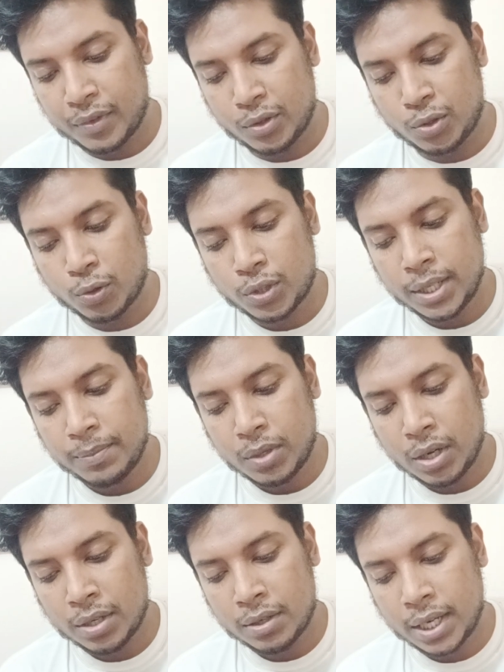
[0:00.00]
জোসেফ
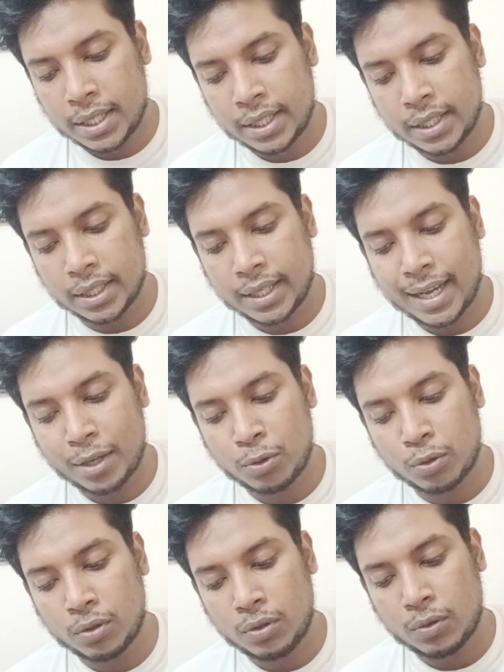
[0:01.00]
কনরাডকে কেন
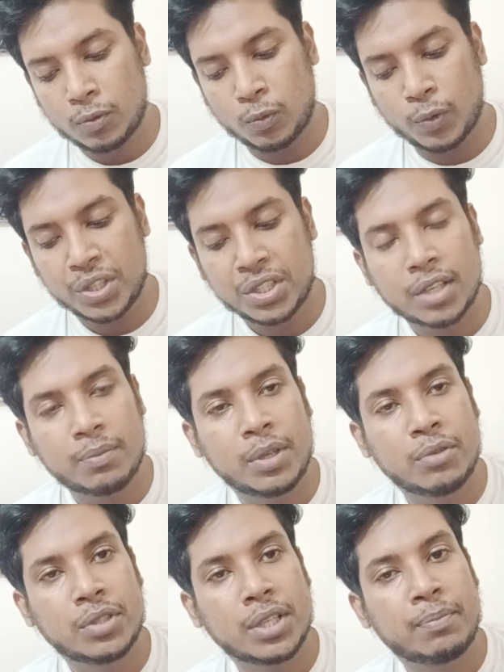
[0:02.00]
ওয়েস্টার্ন
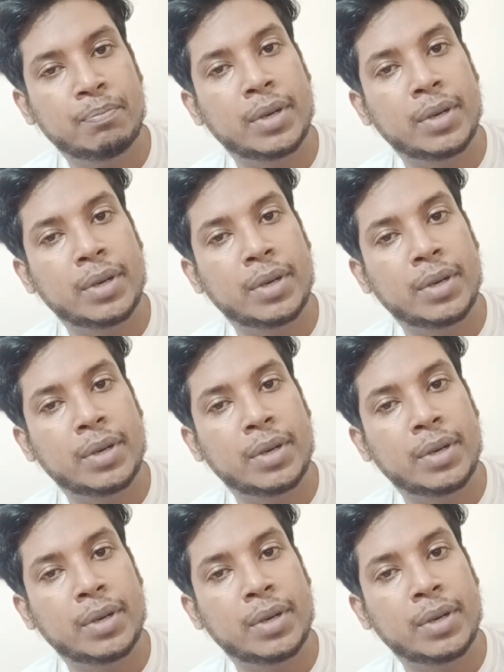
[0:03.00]
ভিউসের